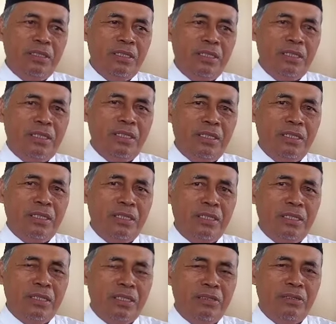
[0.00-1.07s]
Ya,
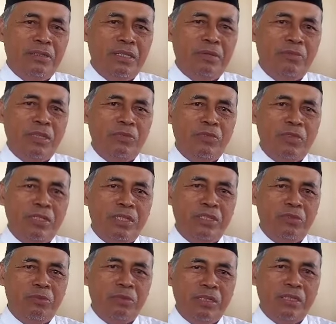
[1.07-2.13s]
kalau nama
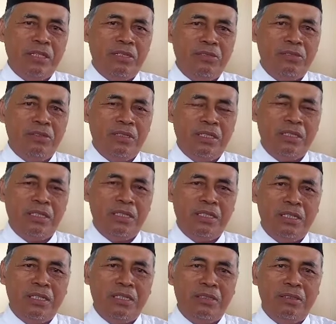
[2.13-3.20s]
mungkin sebagian sudah
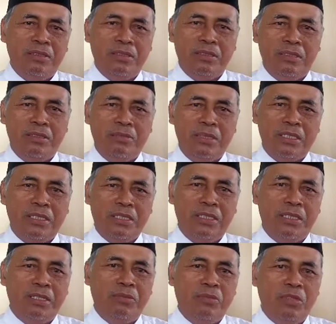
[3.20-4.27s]
kenal nama
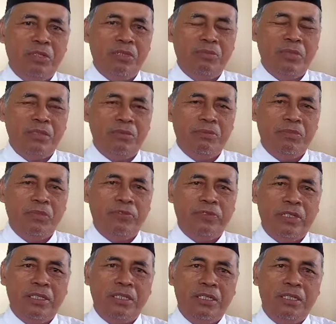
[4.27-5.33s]
saya Muhammad
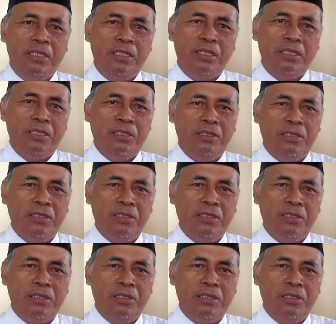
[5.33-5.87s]
Mufadil